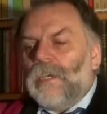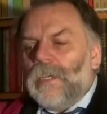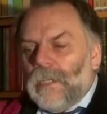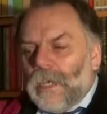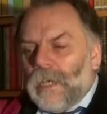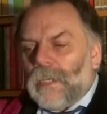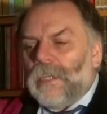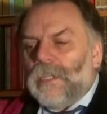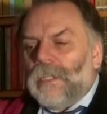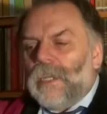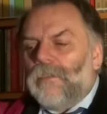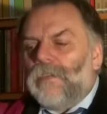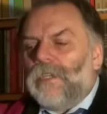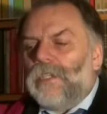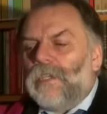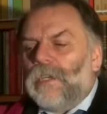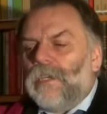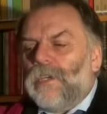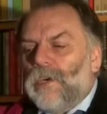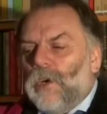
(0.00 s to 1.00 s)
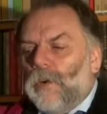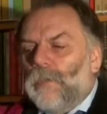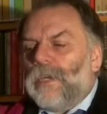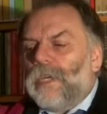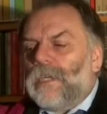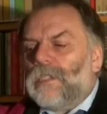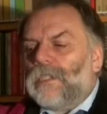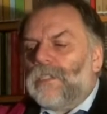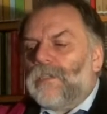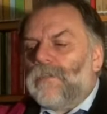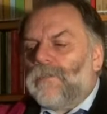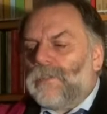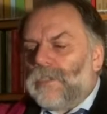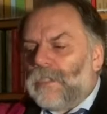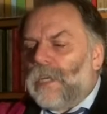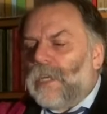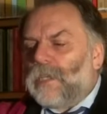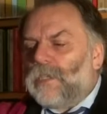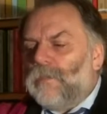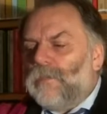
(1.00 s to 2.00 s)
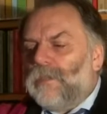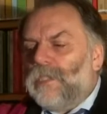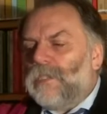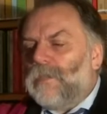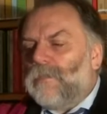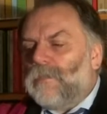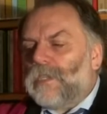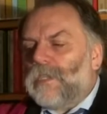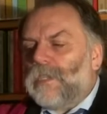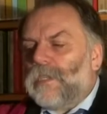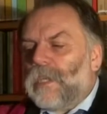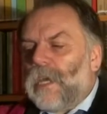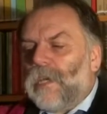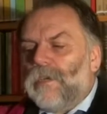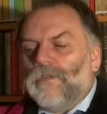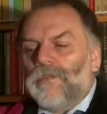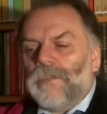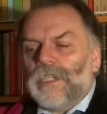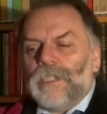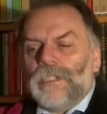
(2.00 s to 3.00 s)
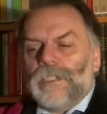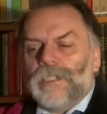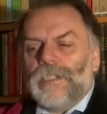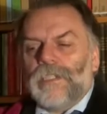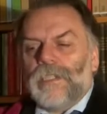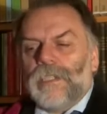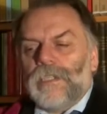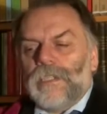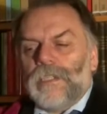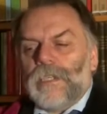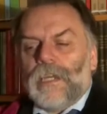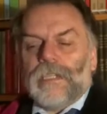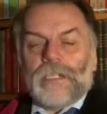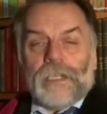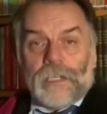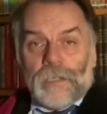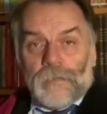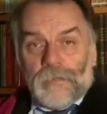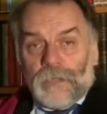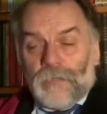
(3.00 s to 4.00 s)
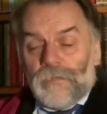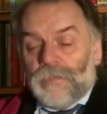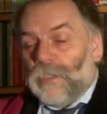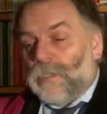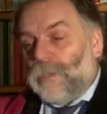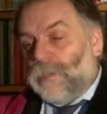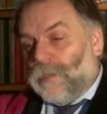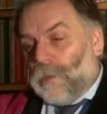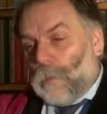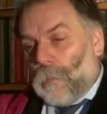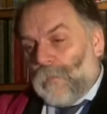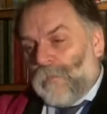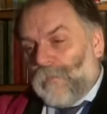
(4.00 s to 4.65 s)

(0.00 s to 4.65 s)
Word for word: jak i nawet jej obraz w znakomitym serialu w reżyserii Jana Rybkowskiego.